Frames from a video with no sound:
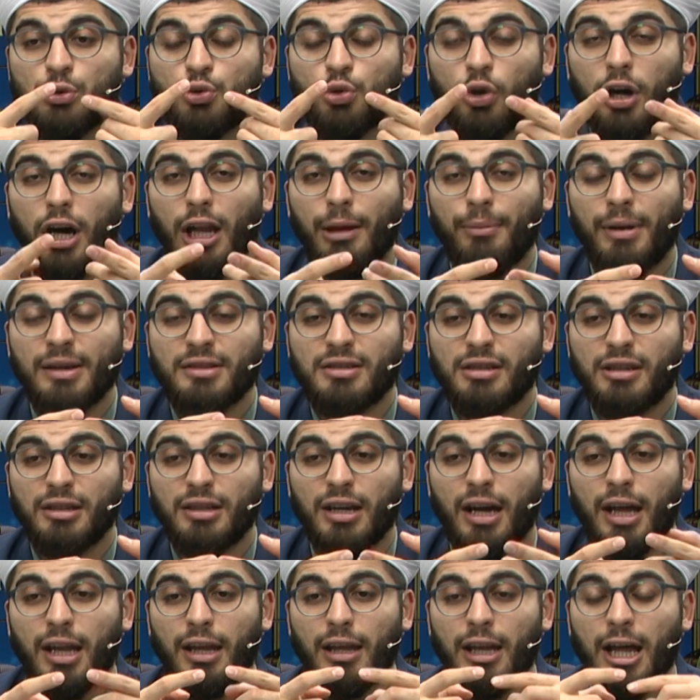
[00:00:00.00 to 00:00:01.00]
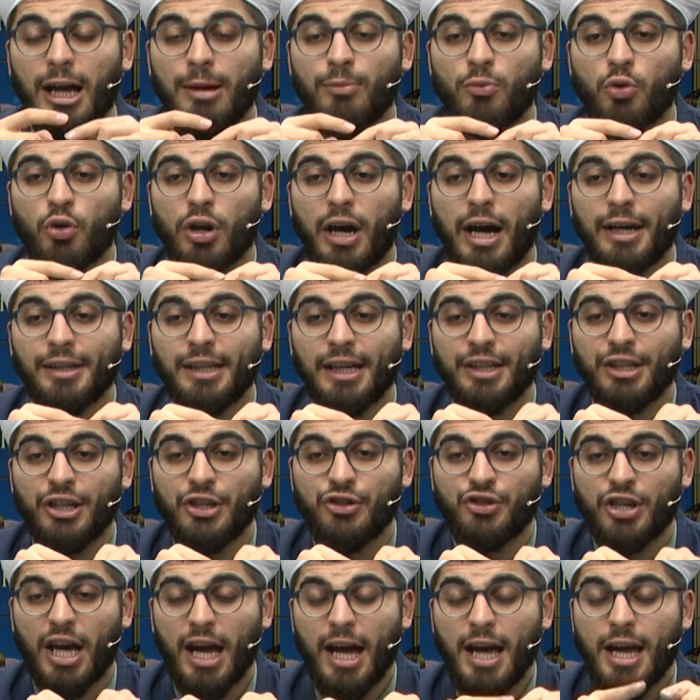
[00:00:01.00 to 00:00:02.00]
çoğalmasını da Allah murad
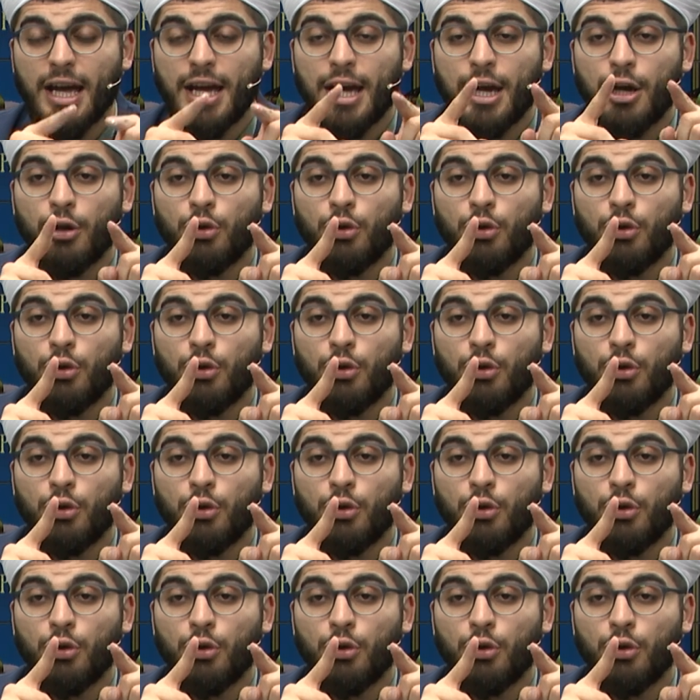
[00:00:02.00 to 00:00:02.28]
edince